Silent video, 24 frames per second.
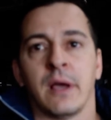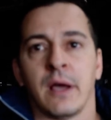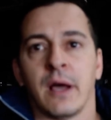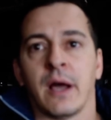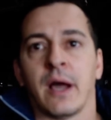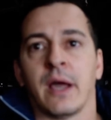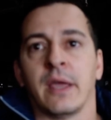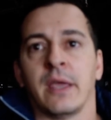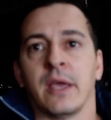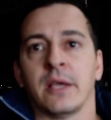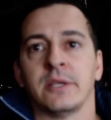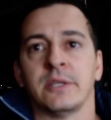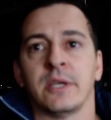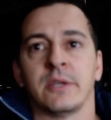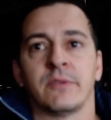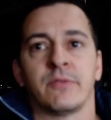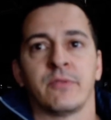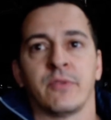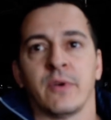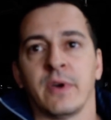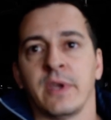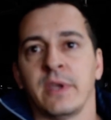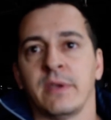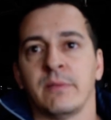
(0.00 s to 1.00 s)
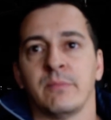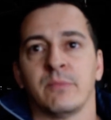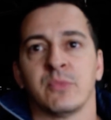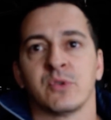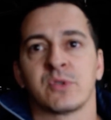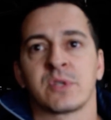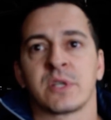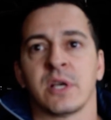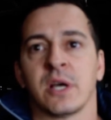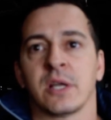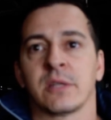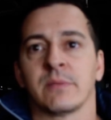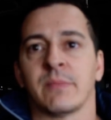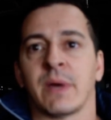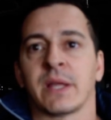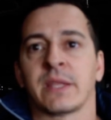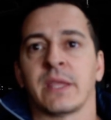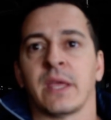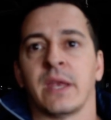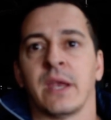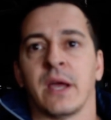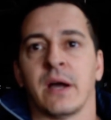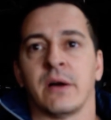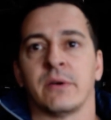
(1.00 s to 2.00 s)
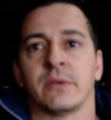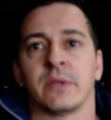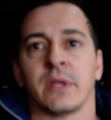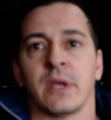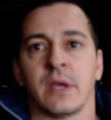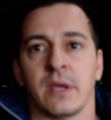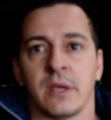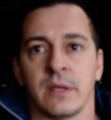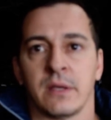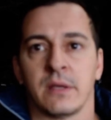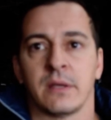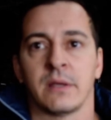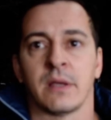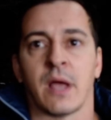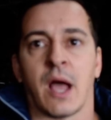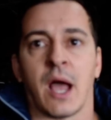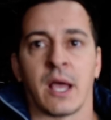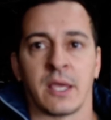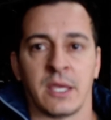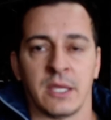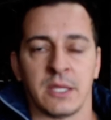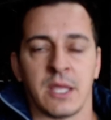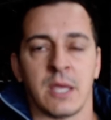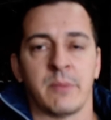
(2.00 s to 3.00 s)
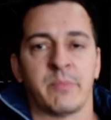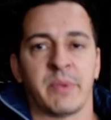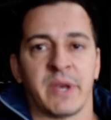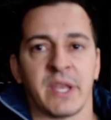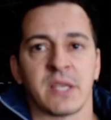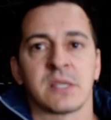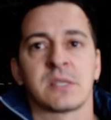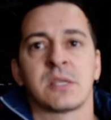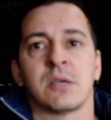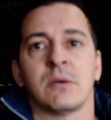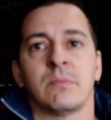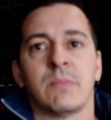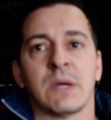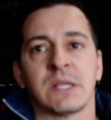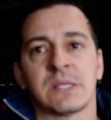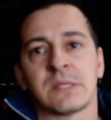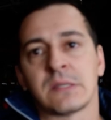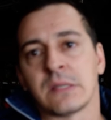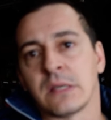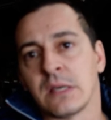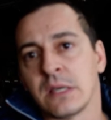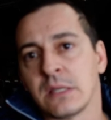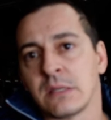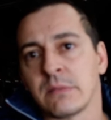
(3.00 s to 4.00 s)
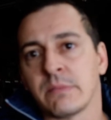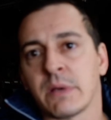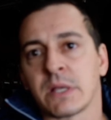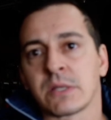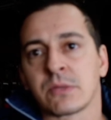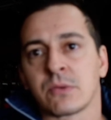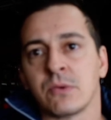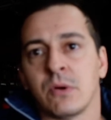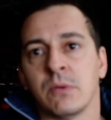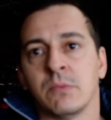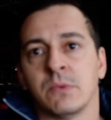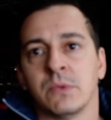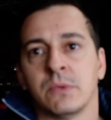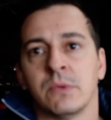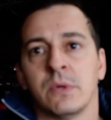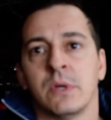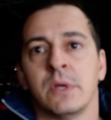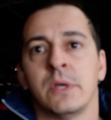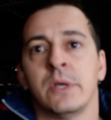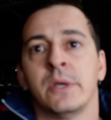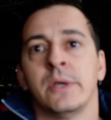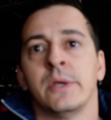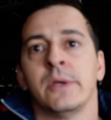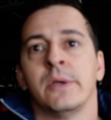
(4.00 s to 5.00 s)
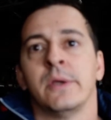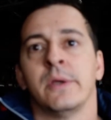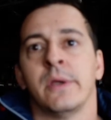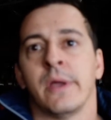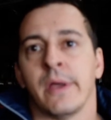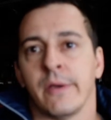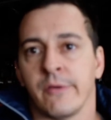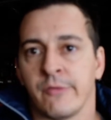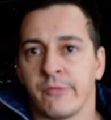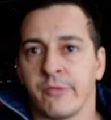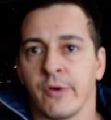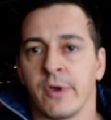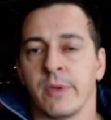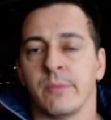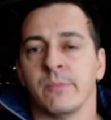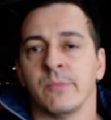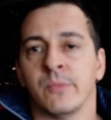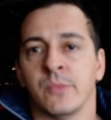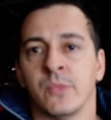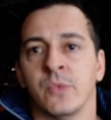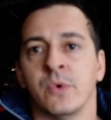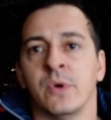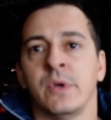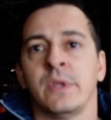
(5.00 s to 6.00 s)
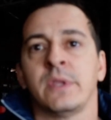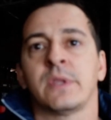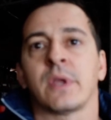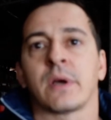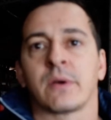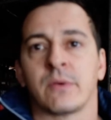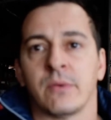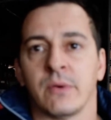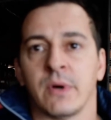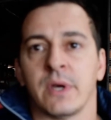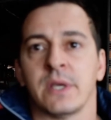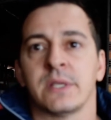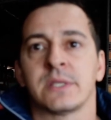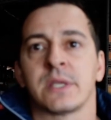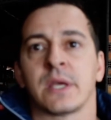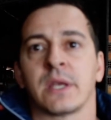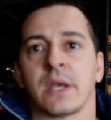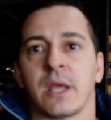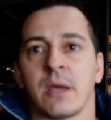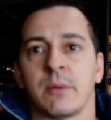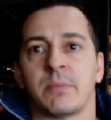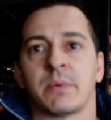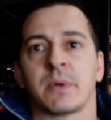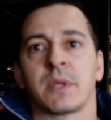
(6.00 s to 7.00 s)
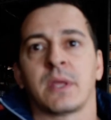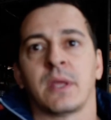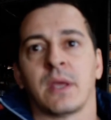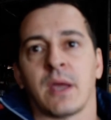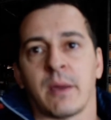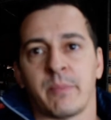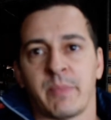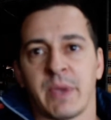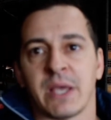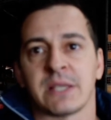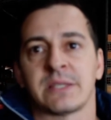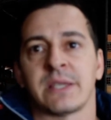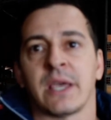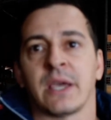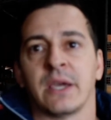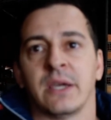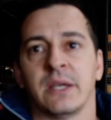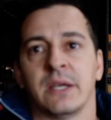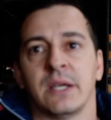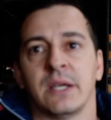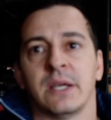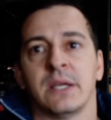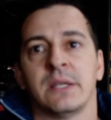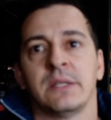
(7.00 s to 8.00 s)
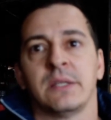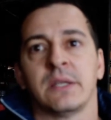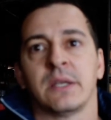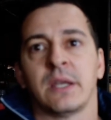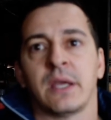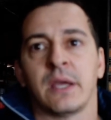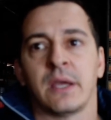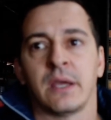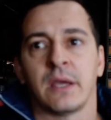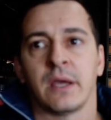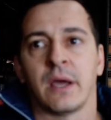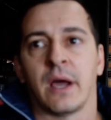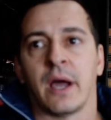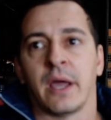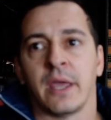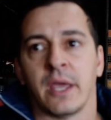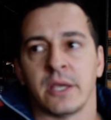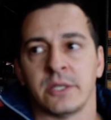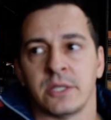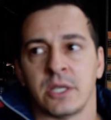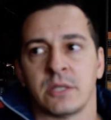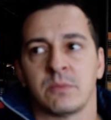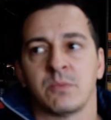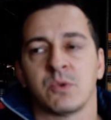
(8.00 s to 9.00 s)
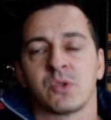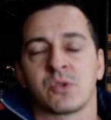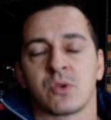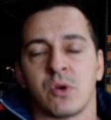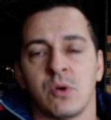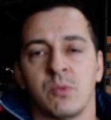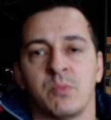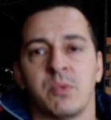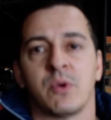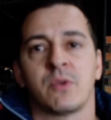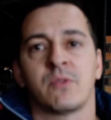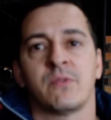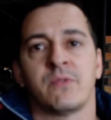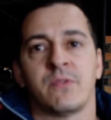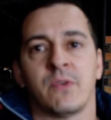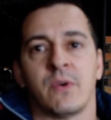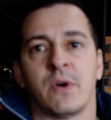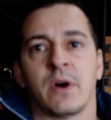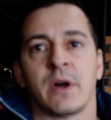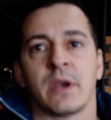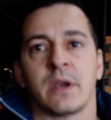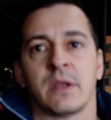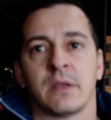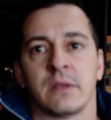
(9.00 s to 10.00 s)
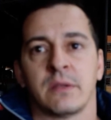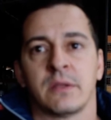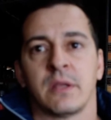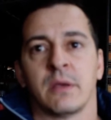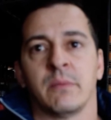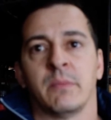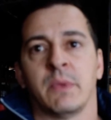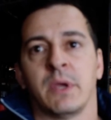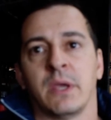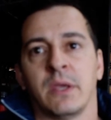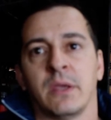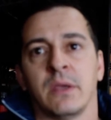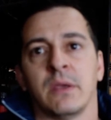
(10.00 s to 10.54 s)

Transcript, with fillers: Aí a gente foi buscando material, né? Aqui da empresa saiu bastante, mas como foi muita coisa, né? Porque a peça é grande, né? Aí a gente buscou um pouco fora também.